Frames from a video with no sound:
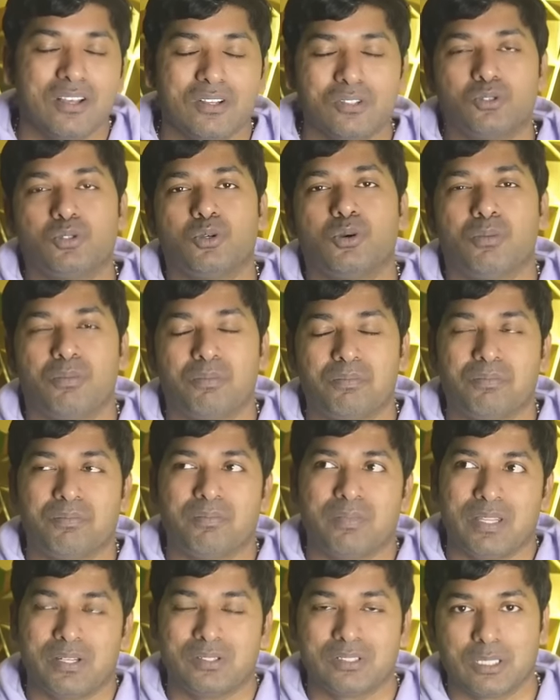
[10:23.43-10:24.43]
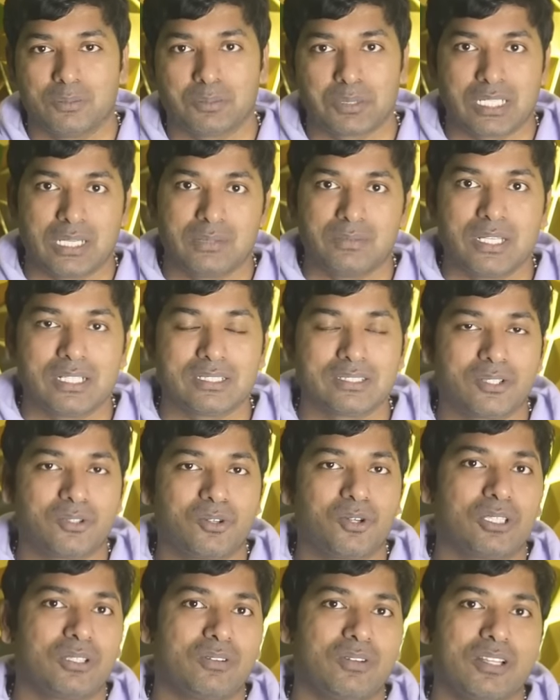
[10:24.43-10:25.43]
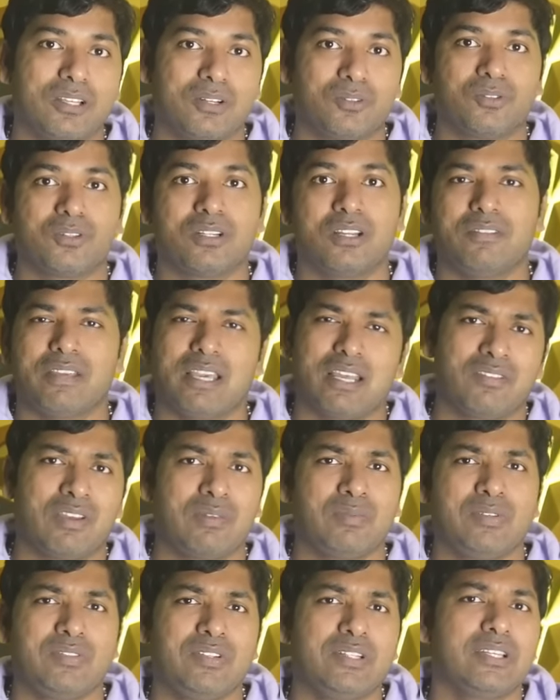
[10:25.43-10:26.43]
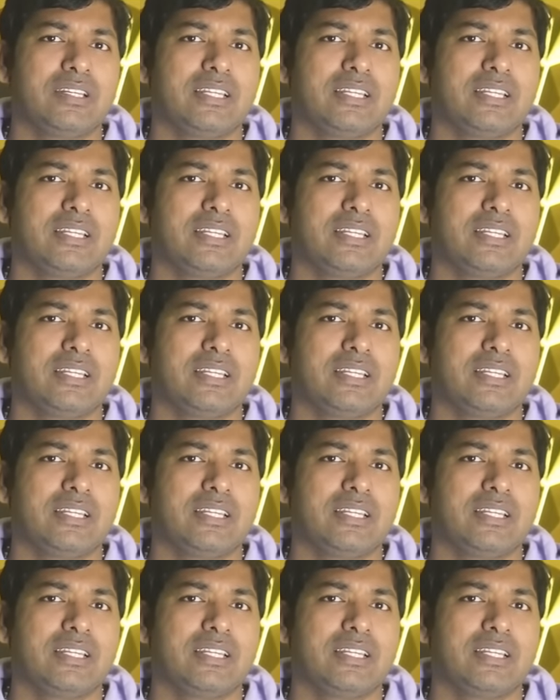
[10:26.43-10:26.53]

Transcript: సో మీరు సబ్స్క్రైబ్ చేస్తారు కొత్త వాళ్ళు అనుకుంటున్నా వీఆర్ ఫ్యామిలీ వీడియో